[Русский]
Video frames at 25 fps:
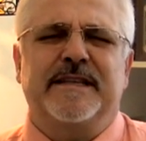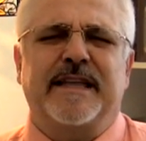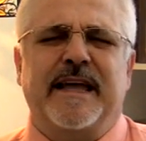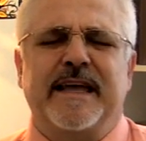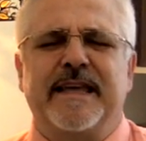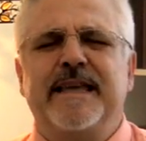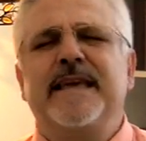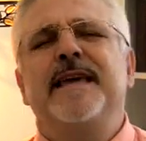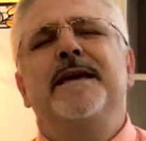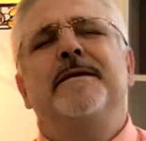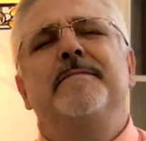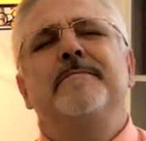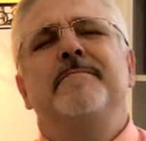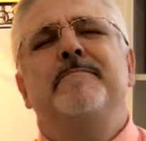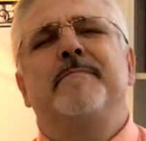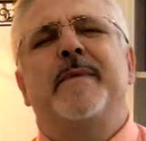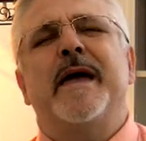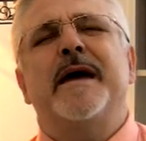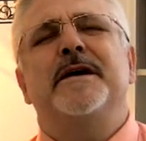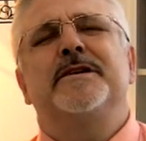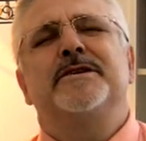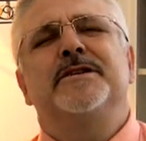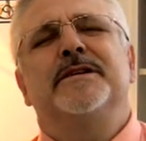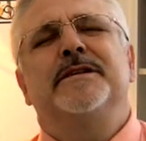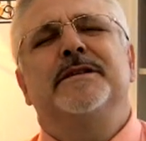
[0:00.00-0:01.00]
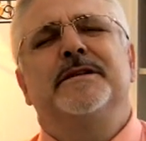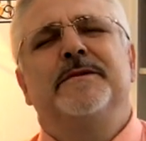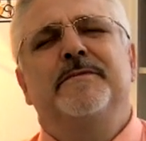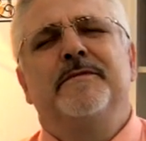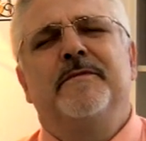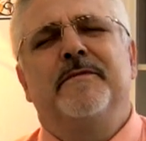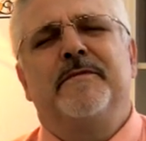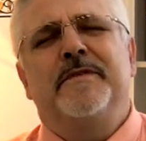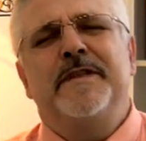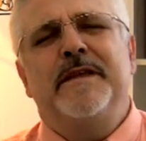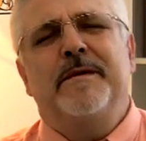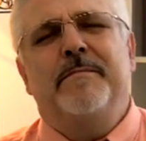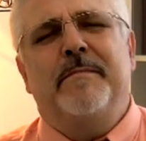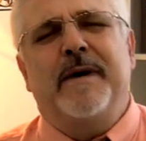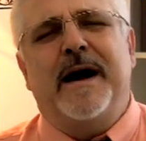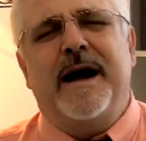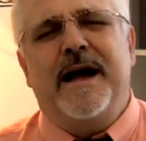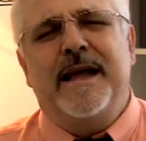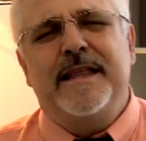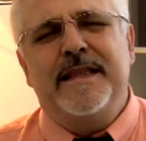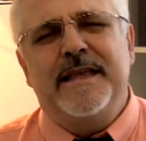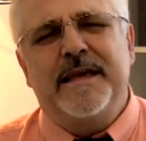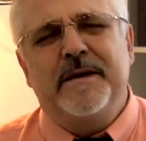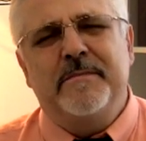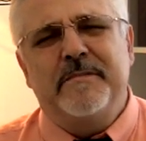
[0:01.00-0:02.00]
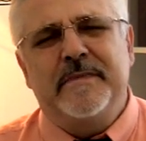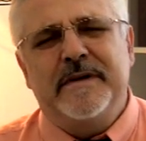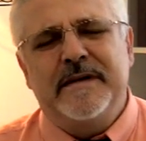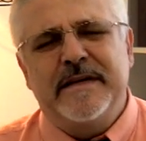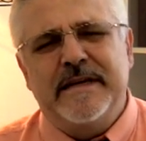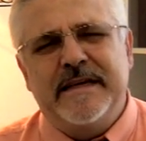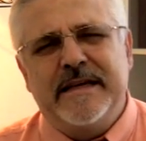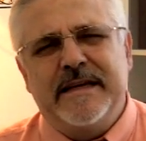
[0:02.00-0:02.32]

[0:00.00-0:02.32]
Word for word: таким бешеным вниманием,